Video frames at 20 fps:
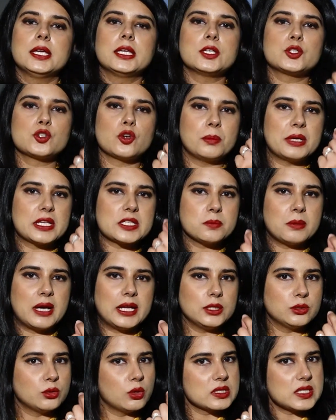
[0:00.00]
कि जो
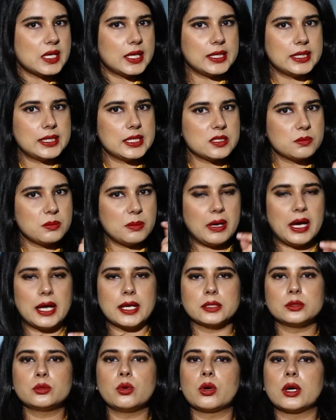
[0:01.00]
मेज़बानी 2021 में
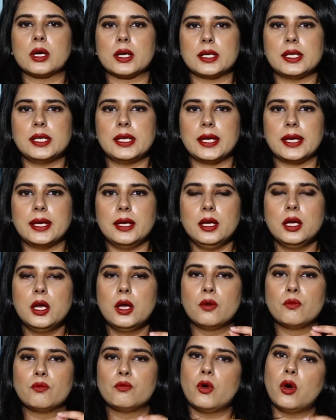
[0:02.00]
भारत को करनी है
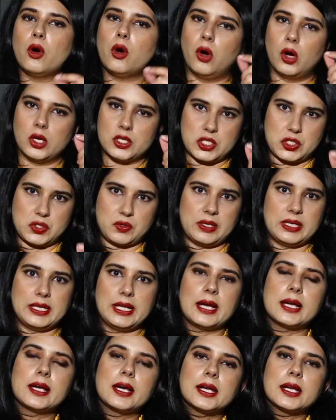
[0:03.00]
वो
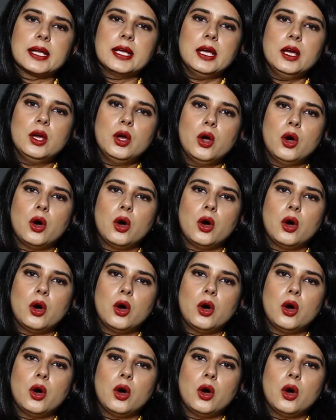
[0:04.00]
ऑस्ट्रेलिया करे